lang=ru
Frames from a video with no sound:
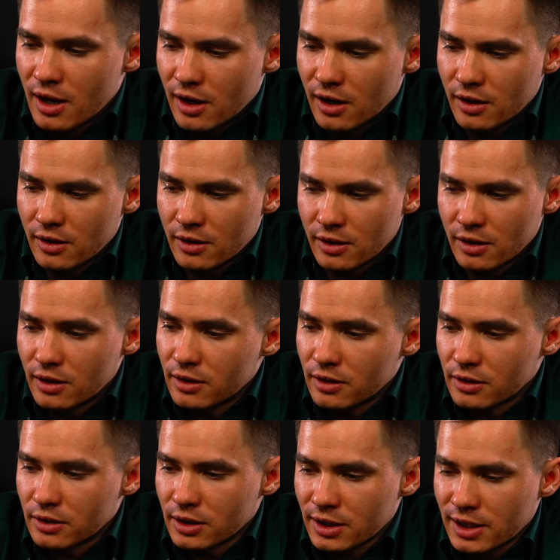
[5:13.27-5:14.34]

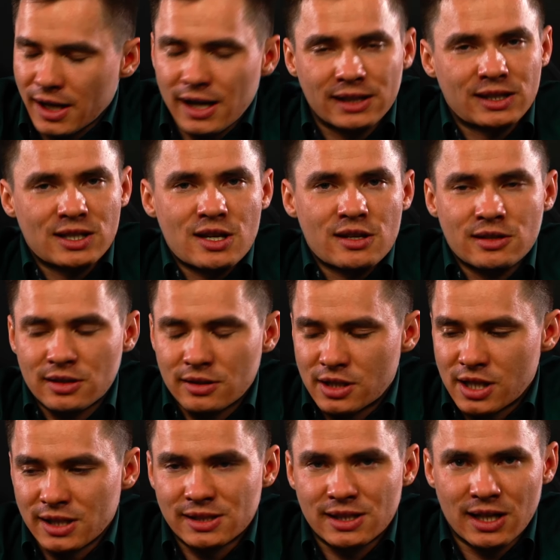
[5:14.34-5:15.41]
э, какая-то часть,
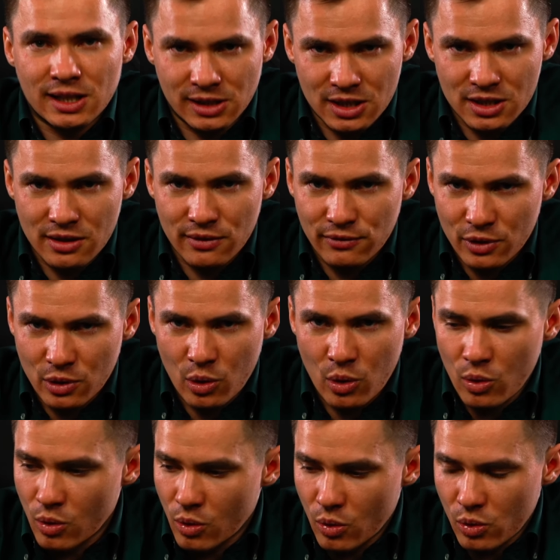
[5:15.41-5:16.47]
часть картриджа
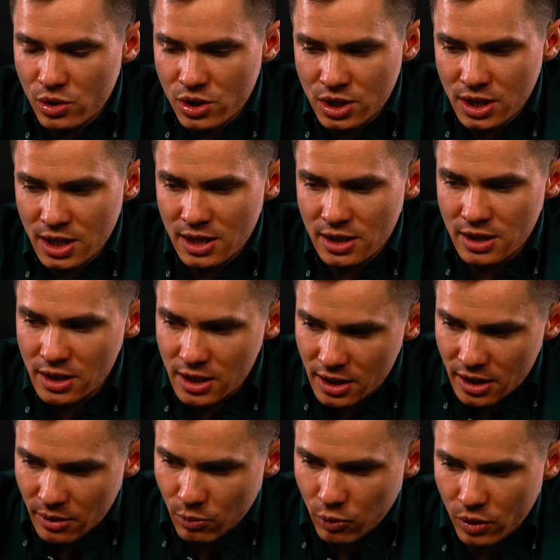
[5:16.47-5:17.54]
вверху уже не
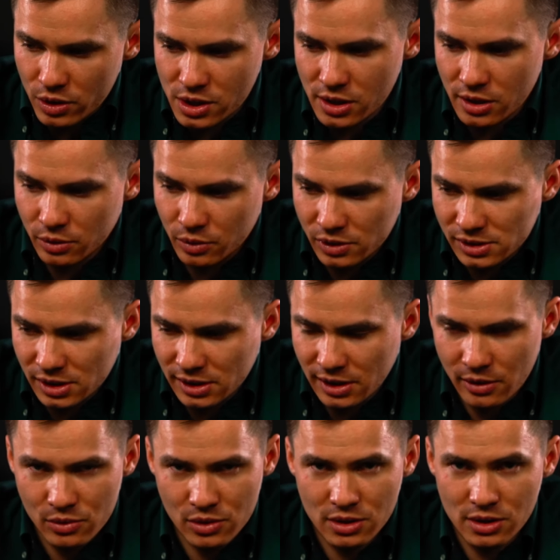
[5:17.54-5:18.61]
рабочая, то есть
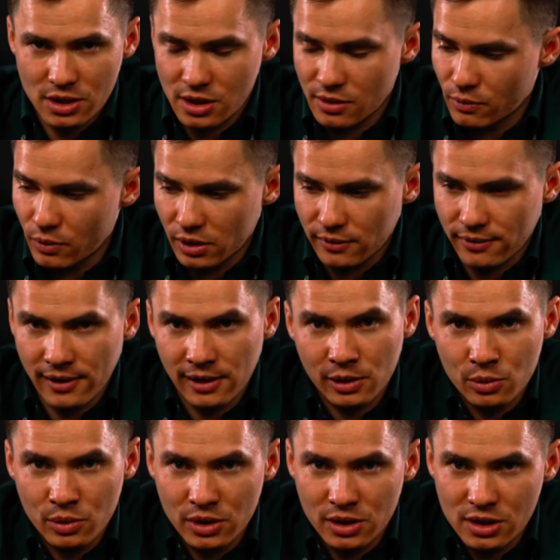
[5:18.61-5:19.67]
она уже ничего не
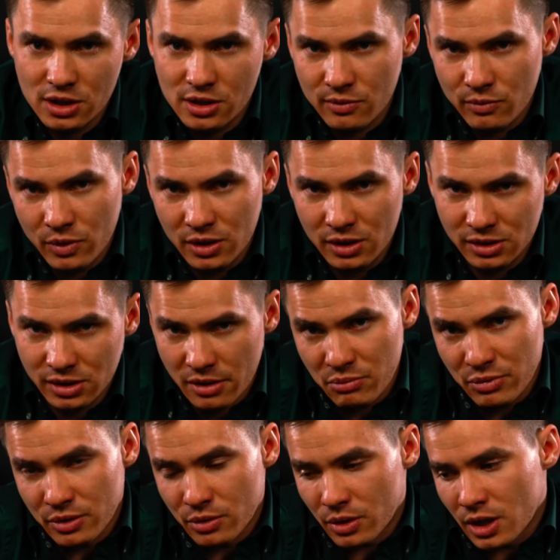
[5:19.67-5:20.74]
фильтрует, ничего не
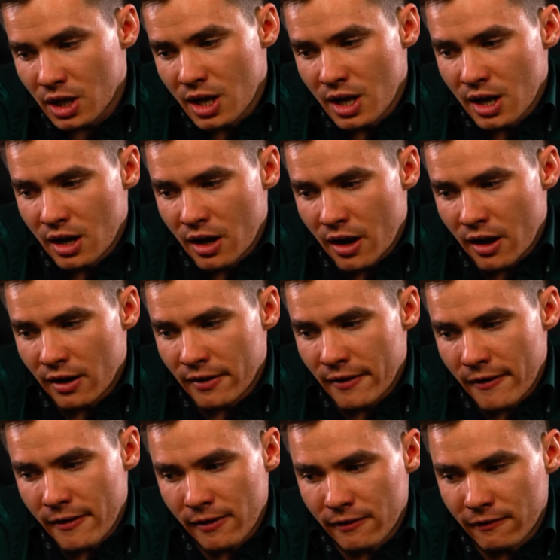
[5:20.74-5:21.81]
сорбирует.
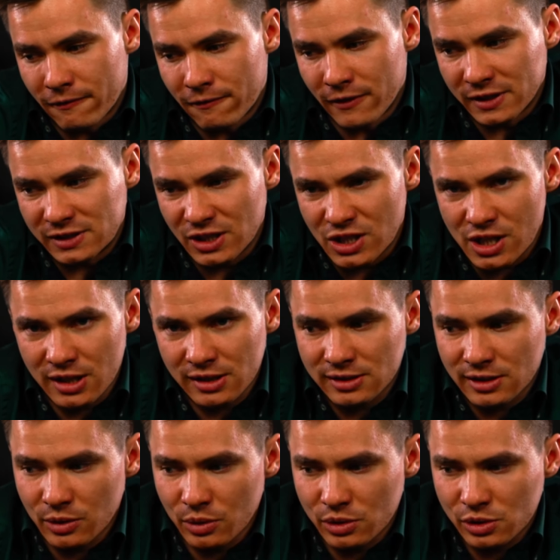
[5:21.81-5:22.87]
А, водички
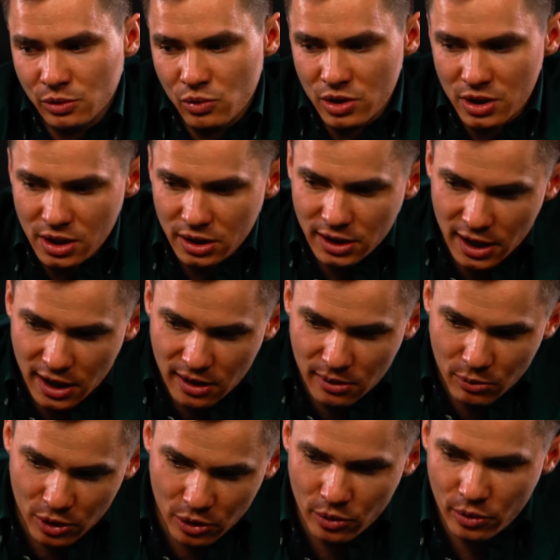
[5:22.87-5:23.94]
остается уже не так
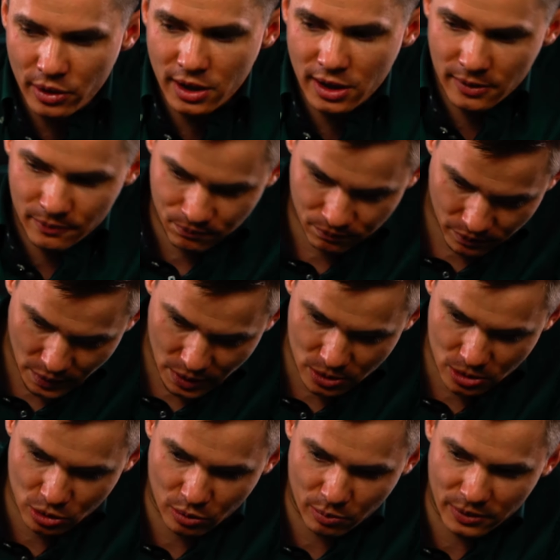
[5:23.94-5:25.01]
много,
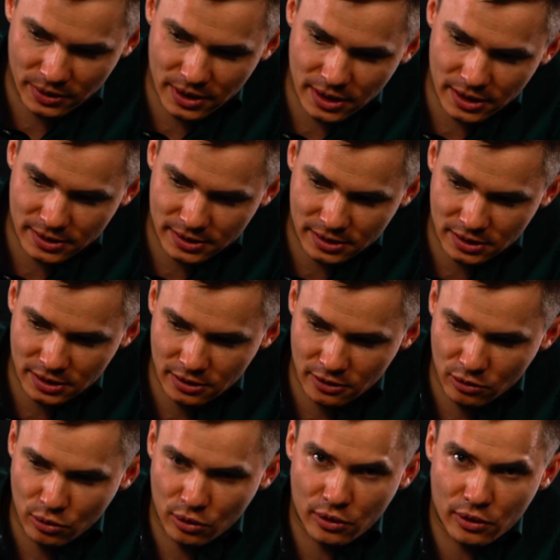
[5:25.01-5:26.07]
чтобы дойти
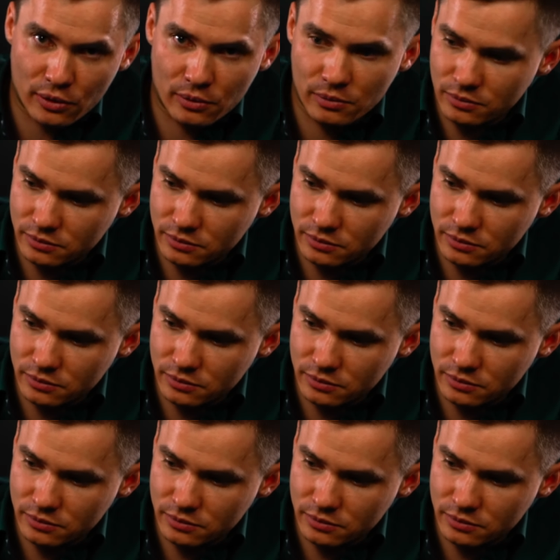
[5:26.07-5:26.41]
до,